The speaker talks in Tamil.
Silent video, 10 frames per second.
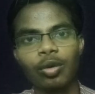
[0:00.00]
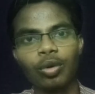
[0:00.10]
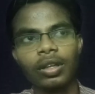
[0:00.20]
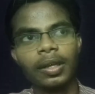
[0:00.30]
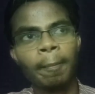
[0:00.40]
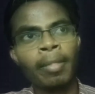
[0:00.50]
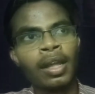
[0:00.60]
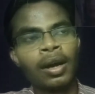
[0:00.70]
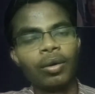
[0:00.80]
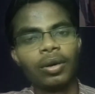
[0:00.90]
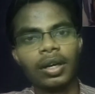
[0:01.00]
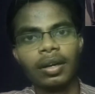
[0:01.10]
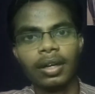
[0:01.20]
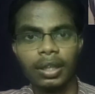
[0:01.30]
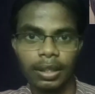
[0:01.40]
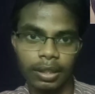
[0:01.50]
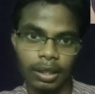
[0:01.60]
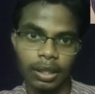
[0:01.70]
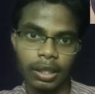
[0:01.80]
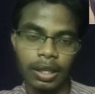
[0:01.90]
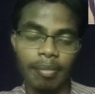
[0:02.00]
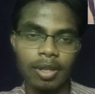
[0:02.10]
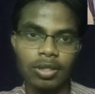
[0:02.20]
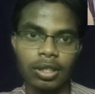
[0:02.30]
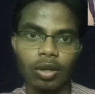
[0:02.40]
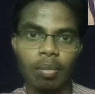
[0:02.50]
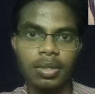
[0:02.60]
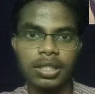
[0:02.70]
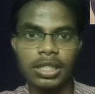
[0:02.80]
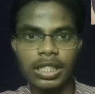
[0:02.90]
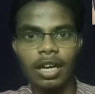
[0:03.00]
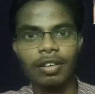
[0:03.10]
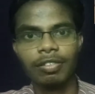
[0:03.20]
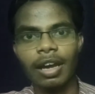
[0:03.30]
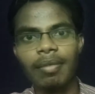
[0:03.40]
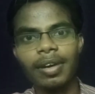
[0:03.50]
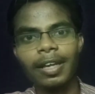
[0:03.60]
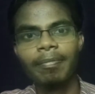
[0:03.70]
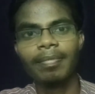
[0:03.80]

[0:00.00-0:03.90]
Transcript: அதுவும் வந்து ஒரு எப்படி சொல்கிறது ரொம்ப ஸ்ட்ரிக்டான ஃபேமிலி